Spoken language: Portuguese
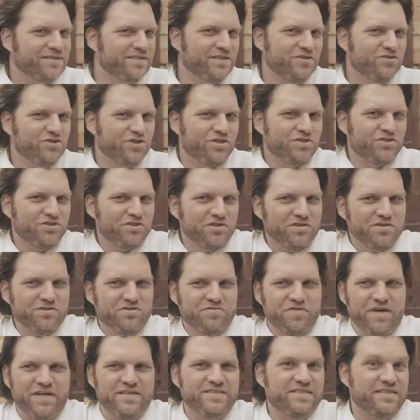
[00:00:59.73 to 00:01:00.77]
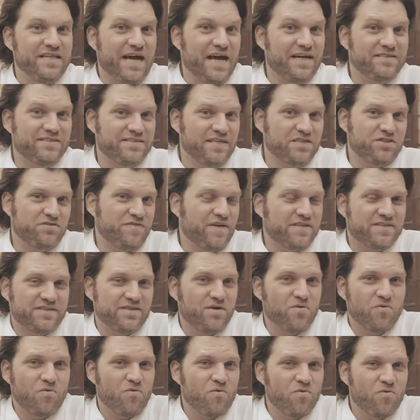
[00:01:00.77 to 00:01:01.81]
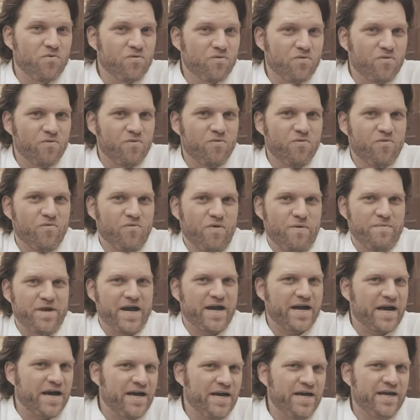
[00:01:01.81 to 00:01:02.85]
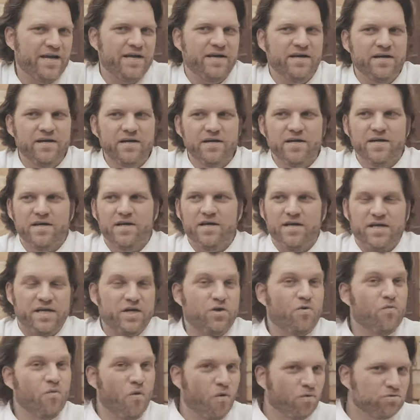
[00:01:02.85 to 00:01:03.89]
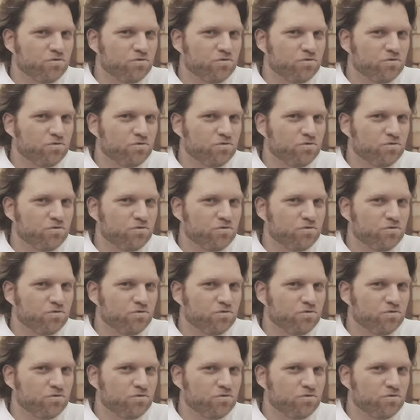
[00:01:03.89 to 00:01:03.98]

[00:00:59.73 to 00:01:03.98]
assim de, de, de felicidade, satisfação com, com, a minha carreira e com